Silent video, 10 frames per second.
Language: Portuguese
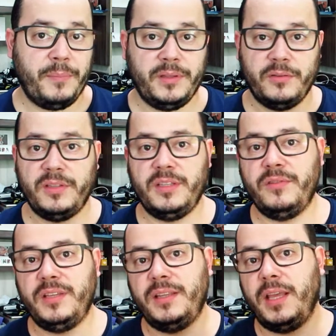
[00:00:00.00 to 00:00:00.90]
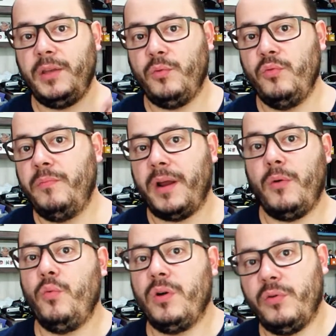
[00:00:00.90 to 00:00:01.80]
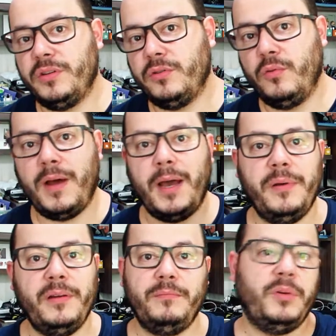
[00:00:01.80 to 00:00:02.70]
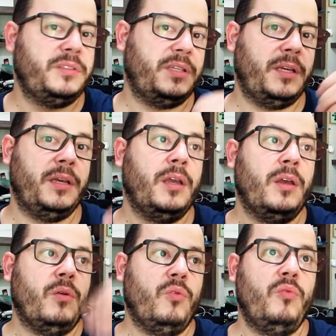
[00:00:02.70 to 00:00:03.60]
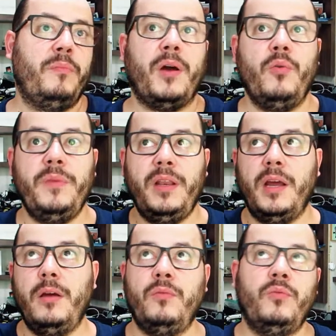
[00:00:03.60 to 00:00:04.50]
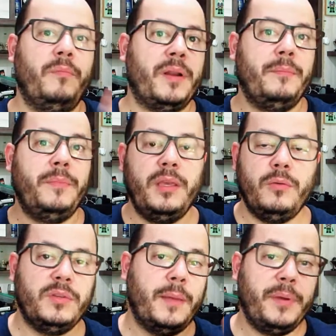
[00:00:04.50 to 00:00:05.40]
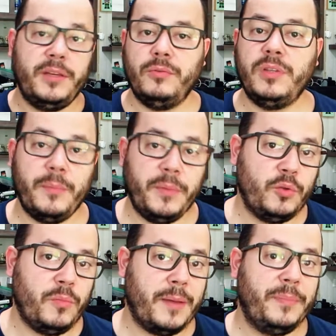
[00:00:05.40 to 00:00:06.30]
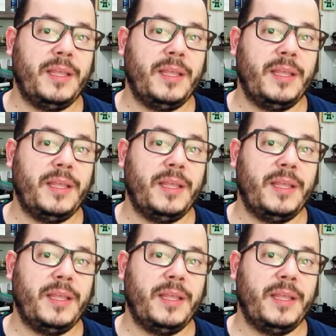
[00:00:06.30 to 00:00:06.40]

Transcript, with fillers: Então, se às vezes você tem um para alguma coisa no mapa, pode ser um para um milhão, um para mil, depende do tamanho do mapa e